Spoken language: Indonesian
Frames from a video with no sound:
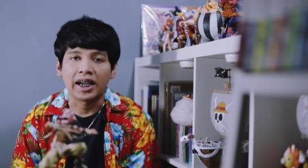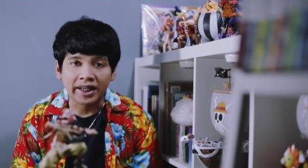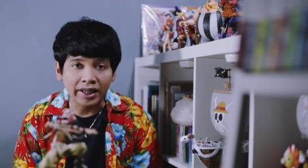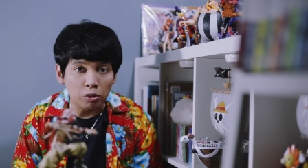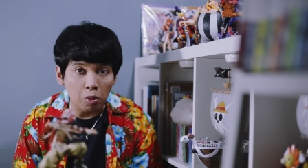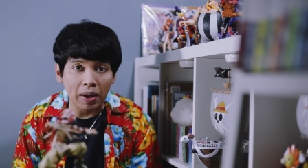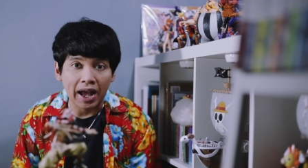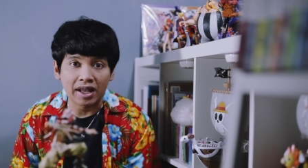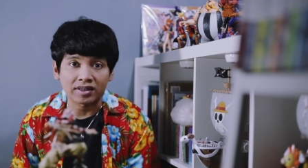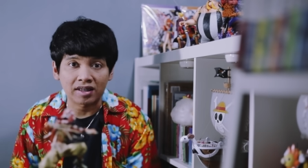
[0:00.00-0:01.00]
Kali ini gue mau
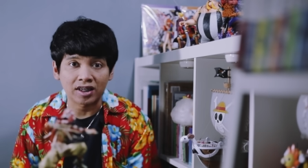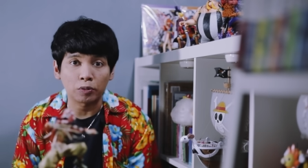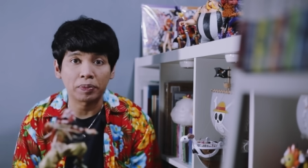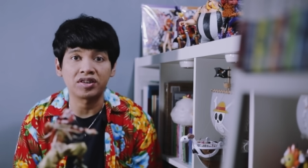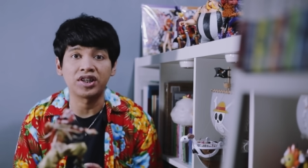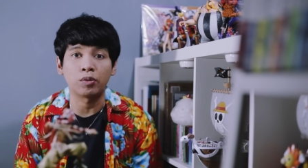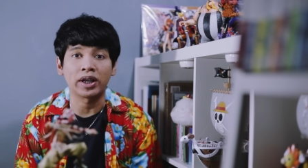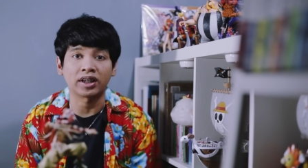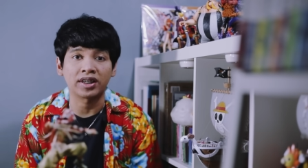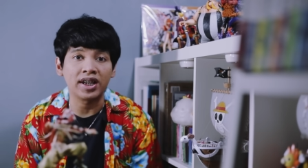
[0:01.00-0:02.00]
bahas salah satu peristiwa
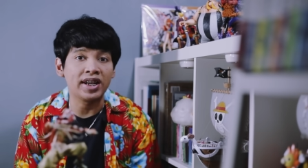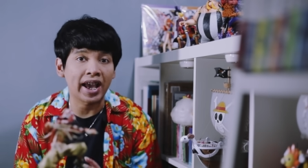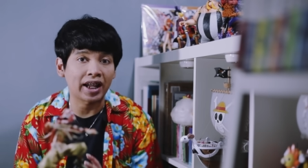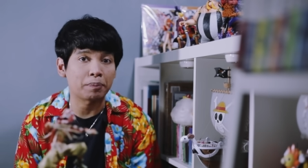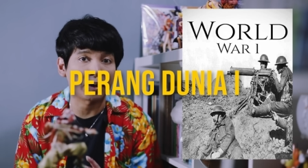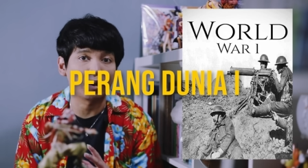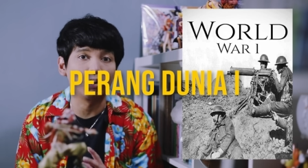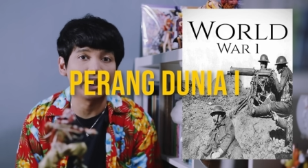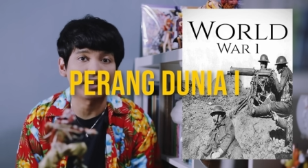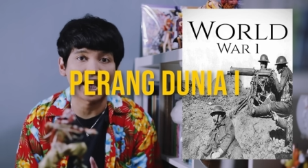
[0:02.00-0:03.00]
yang terjadi di era Perang
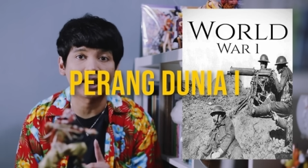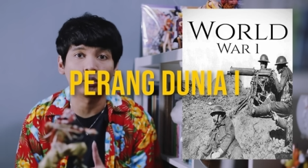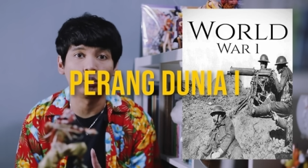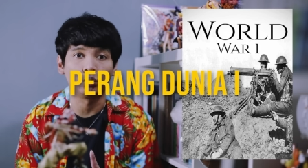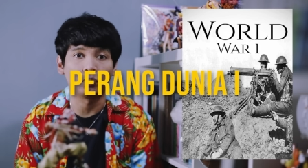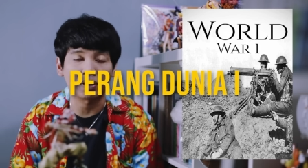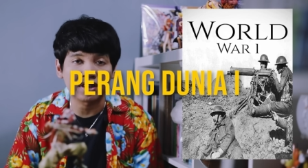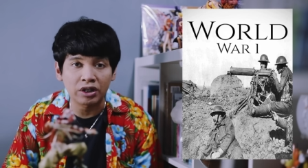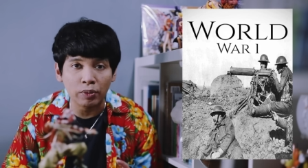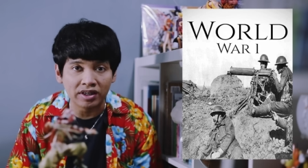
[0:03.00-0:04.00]
Dunia I.
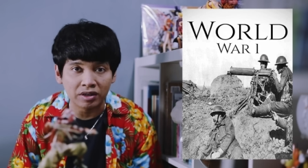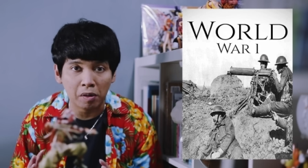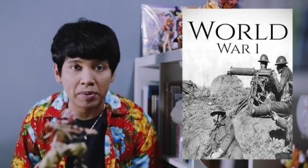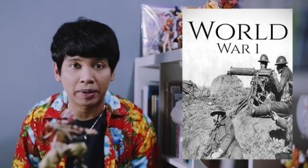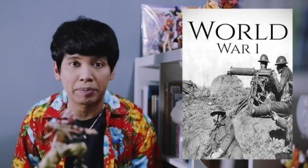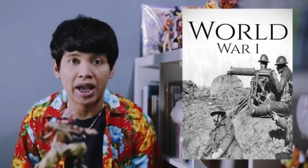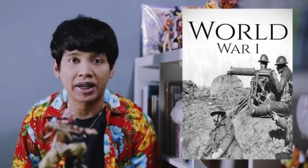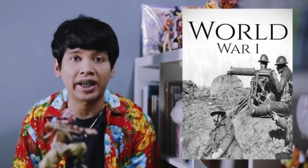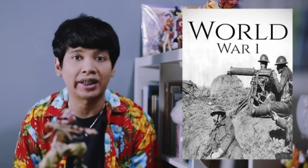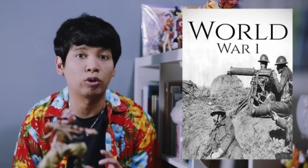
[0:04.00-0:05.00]
Peristiwa yang sama banyak
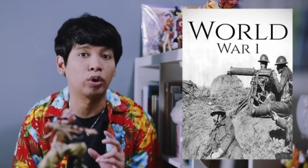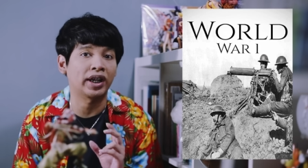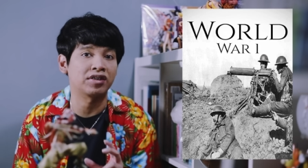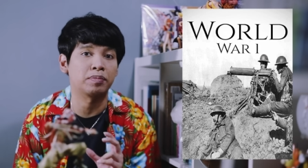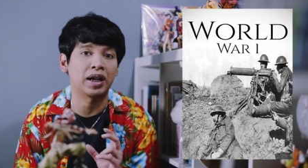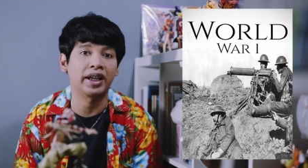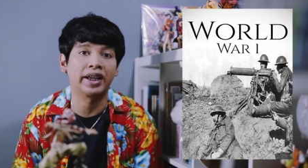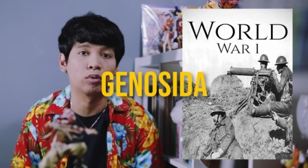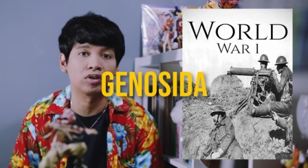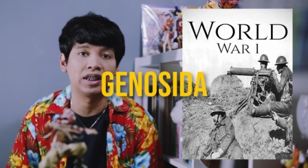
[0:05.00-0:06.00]
pihak dikategorikan sebagai
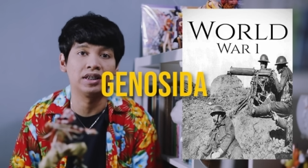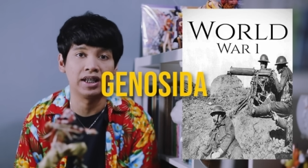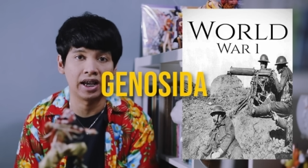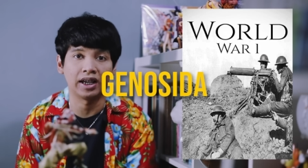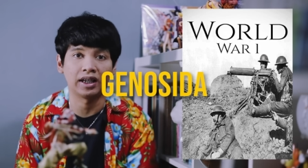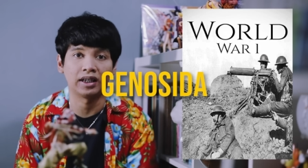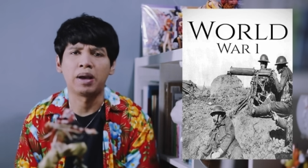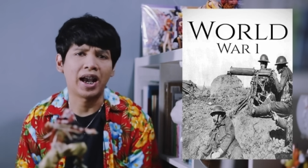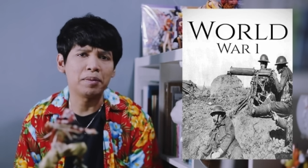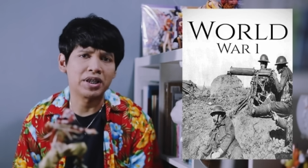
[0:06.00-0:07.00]
genosida.
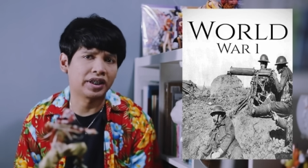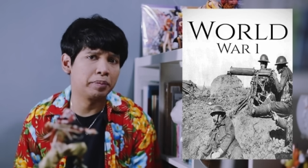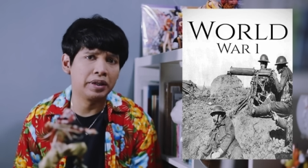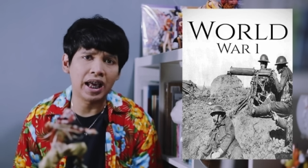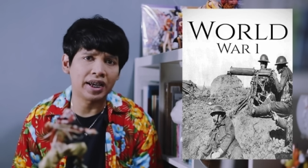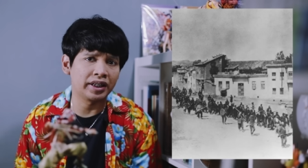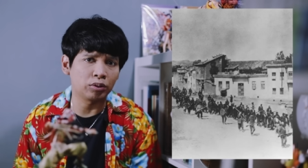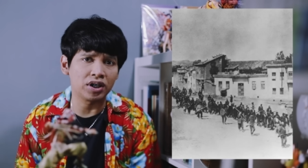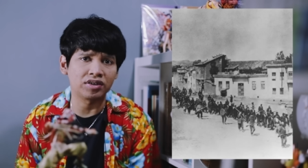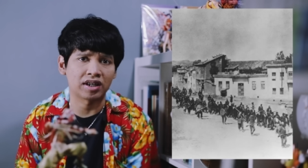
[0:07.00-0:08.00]
Bahkan banyak dibilang ini
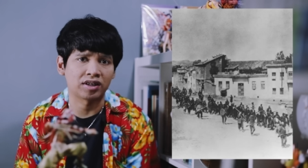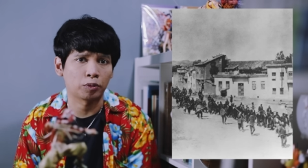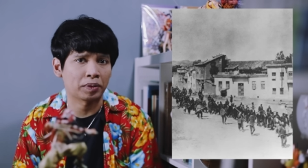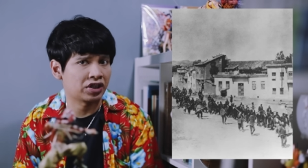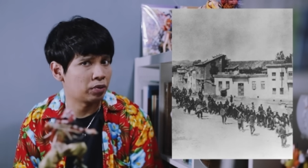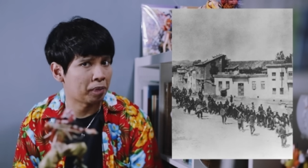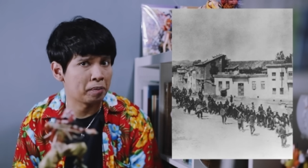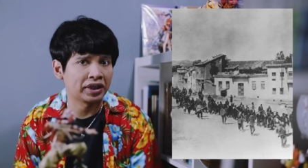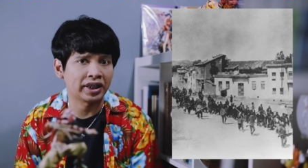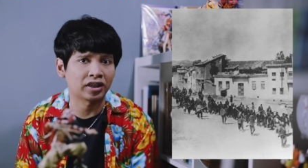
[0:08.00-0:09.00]
tuh jadi salah satu peristiwa
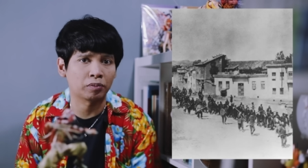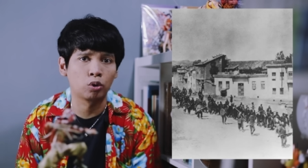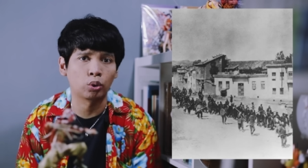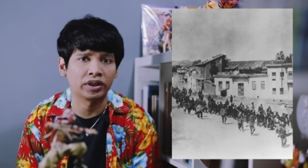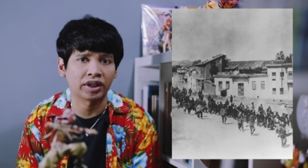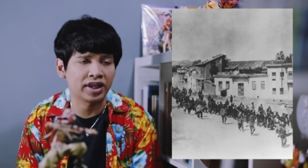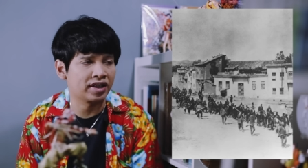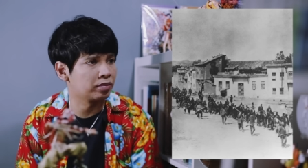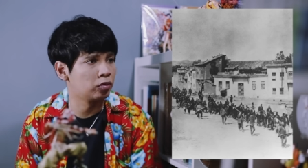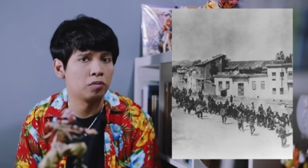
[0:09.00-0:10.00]
pembantaian terburuk yang
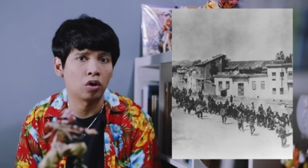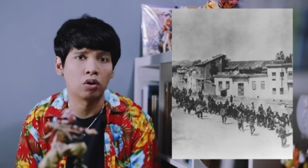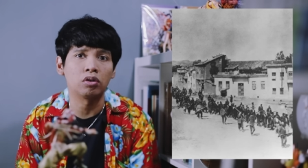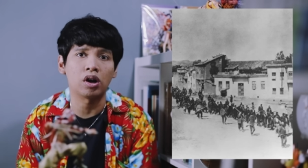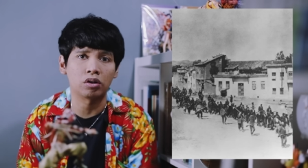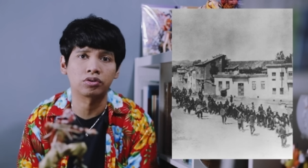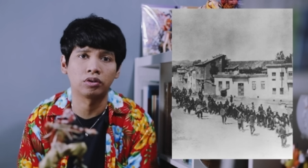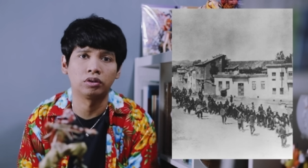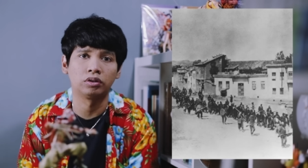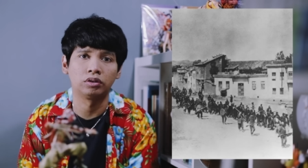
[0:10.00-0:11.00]
terjadi sebelum Holocaust
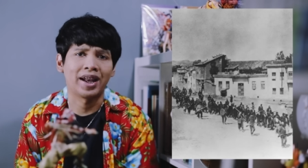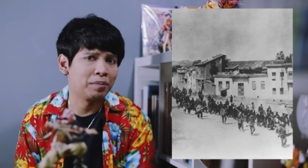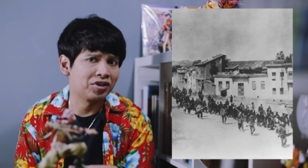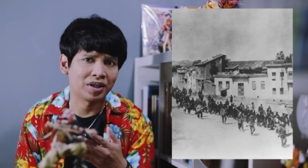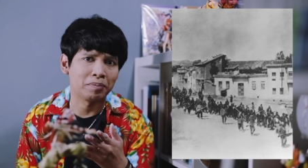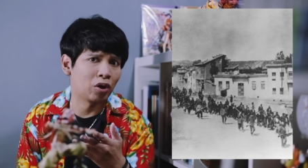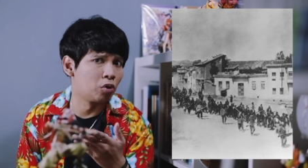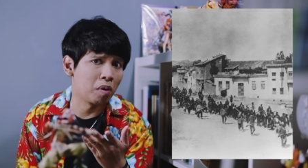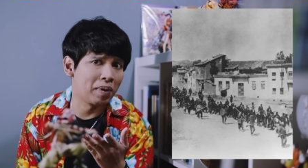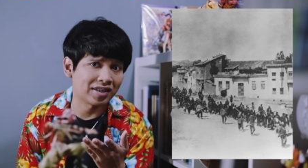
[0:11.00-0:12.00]
loh. Ada yang bisa nebak
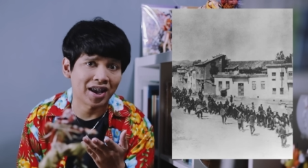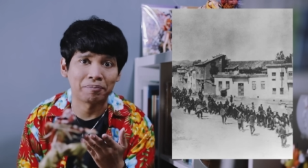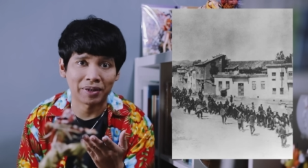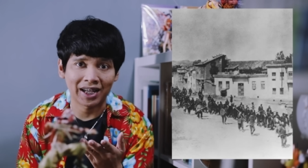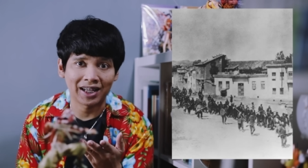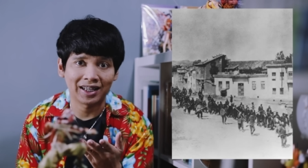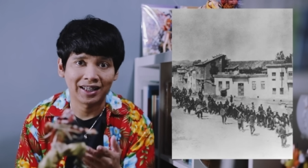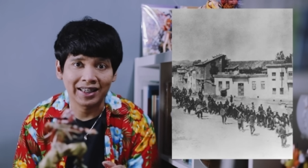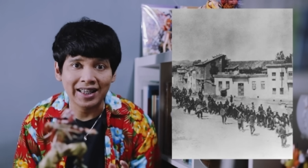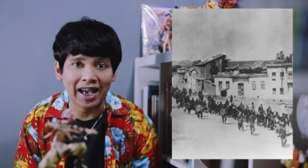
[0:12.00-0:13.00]
gue mau bahas
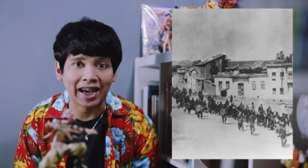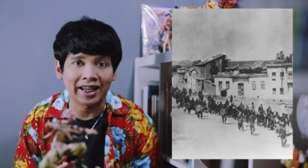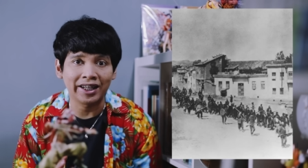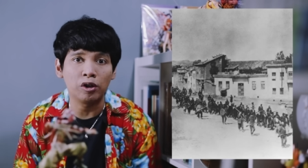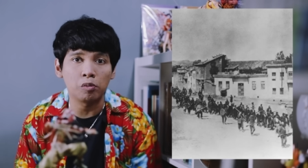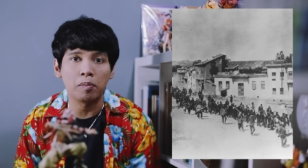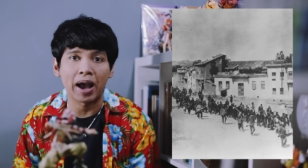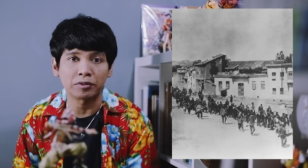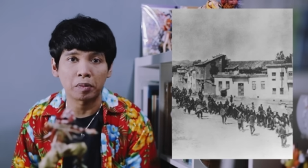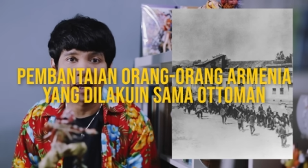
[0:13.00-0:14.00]
apa? Iya, kali ini gue mau
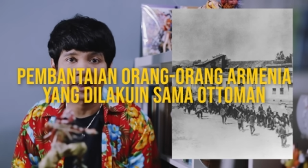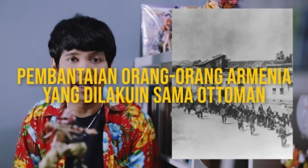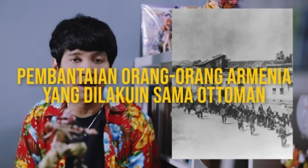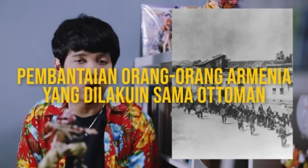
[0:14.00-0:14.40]
bahas pembantaian